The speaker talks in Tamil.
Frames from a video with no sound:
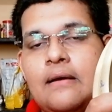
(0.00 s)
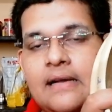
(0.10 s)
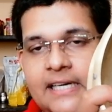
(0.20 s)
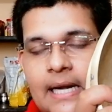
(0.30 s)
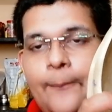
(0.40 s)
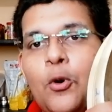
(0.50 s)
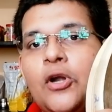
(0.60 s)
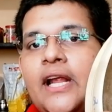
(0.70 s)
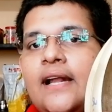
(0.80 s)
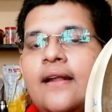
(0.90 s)
கீழே
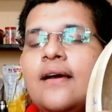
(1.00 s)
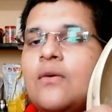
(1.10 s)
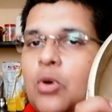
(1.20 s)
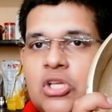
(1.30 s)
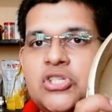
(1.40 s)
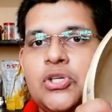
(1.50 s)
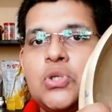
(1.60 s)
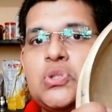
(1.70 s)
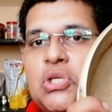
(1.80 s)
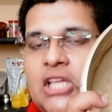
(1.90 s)
போட்டையெல்லாம்
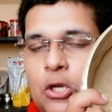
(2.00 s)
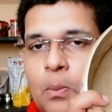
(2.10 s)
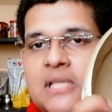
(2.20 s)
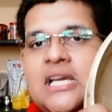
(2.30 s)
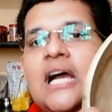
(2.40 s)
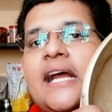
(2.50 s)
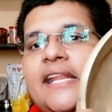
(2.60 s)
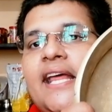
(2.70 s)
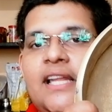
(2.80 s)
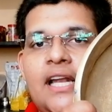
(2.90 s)
உடஞ்சிடும் ஸோ நீங்கள் ரொம்ப
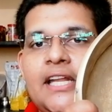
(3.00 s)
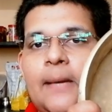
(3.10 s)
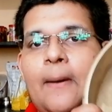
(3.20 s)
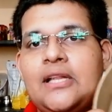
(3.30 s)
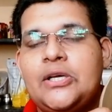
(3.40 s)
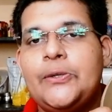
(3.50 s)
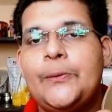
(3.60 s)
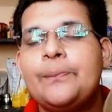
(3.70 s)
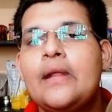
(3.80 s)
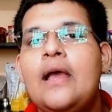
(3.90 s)
ஜாக்கிரதையாக இதெல்லாம் நீங்கள்
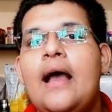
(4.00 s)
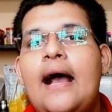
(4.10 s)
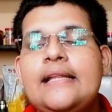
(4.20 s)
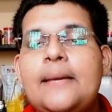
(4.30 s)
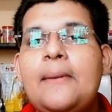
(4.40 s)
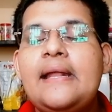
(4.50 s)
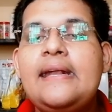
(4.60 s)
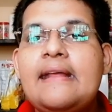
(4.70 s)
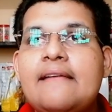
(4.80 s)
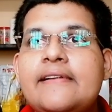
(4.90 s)
பார்த்துக்கணும் அதே மாதிரி
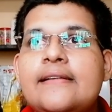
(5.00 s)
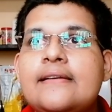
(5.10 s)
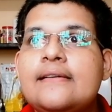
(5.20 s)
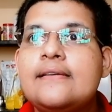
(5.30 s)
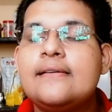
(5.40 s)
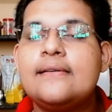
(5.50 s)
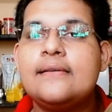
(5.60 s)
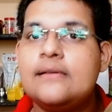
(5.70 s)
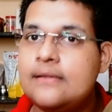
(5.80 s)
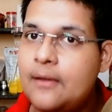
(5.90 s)
நீங்கள் வந்து
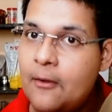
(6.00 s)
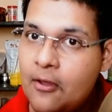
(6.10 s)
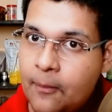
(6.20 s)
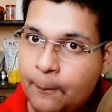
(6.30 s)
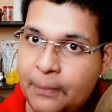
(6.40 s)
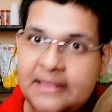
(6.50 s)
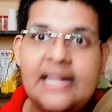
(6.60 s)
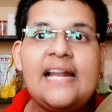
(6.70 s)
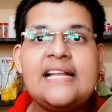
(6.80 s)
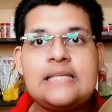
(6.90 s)

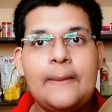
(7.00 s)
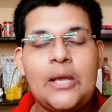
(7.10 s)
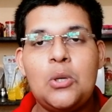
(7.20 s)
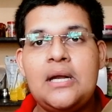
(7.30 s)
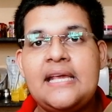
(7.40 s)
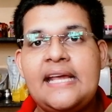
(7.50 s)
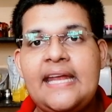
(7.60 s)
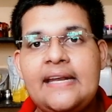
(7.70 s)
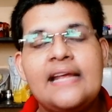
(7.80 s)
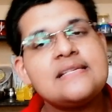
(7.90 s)
பித்தளையில் சமைக்கணும்னு
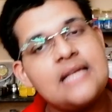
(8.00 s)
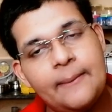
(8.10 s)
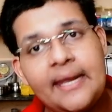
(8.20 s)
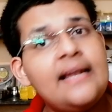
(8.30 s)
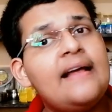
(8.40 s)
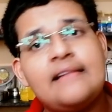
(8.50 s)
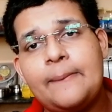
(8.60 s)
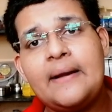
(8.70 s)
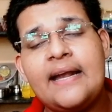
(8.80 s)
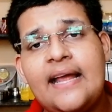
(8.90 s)
நினைக்கிறீங்கன்னா சமைக்கலாம்
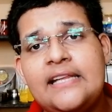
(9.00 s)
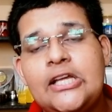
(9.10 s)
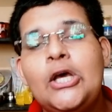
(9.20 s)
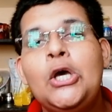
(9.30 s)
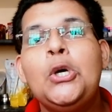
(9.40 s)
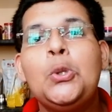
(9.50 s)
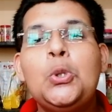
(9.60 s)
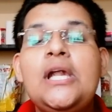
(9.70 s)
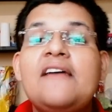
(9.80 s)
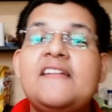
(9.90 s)
தப்பு கிடையாது
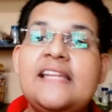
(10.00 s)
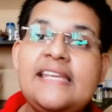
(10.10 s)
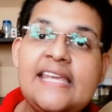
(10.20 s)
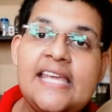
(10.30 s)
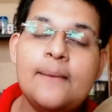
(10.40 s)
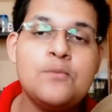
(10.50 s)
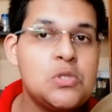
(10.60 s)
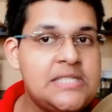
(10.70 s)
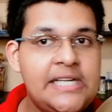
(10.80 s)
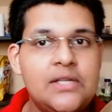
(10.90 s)
உள்ளே வந்து ஈயம்
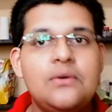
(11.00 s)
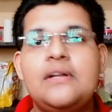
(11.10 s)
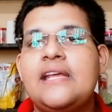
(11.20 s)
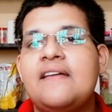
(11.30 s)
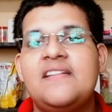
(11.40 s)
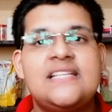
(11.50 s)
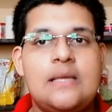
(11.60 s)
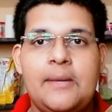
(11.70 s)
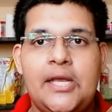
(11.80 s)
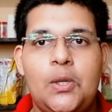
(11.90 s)
பூசிட்டு நீங்கள் வந்து
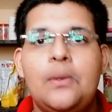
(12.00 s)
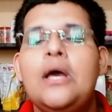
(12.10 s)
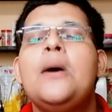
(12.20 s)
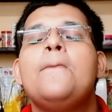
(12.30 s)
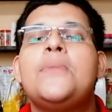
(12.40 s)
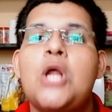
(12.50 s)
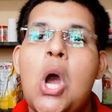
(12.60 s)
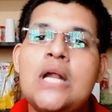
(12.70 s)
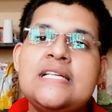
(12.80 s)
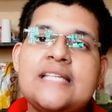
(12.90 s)
சமைக்கணும்
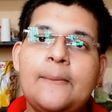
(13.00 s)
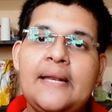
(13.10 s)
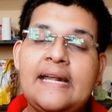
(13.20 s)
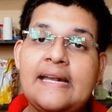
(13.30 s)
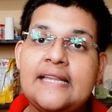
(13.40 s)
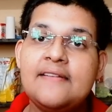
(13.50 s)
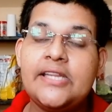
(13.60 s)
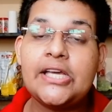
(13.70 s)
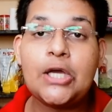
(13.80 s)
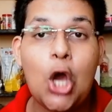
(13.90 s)
பிரான்ஸ் அப்படின்றது
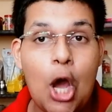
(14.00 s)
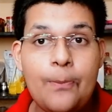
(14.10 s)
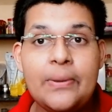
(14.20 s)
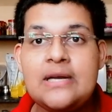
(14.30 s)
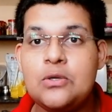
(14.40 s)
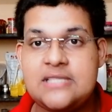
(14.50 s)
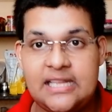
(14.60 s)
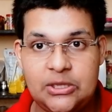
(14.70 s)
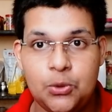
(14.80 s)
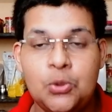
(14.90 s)
வந்து காப்பர்
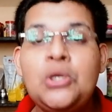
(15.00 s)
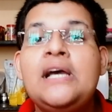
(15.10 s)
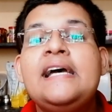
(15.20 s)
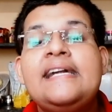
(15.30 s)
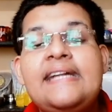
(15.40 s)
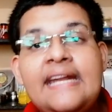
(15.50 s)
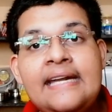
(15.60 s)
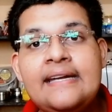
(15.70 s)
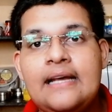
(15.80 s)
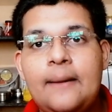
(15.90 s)
சத்தும்
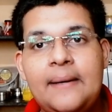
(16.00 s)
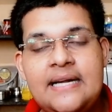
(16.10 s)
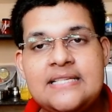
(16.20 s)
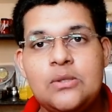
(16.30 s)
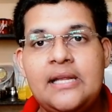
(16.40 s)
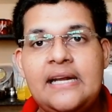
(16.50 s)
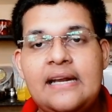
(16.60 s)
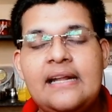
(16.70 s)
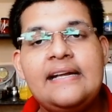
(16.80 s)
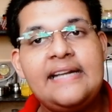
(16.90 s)
டின் அப்படின்னு
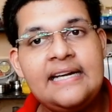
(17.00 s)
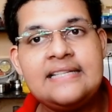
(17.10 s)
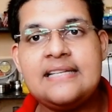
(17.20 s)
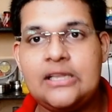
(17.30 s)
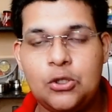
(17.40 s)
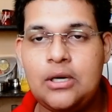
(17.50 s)
சொல்கின்ற டின் சத்தும்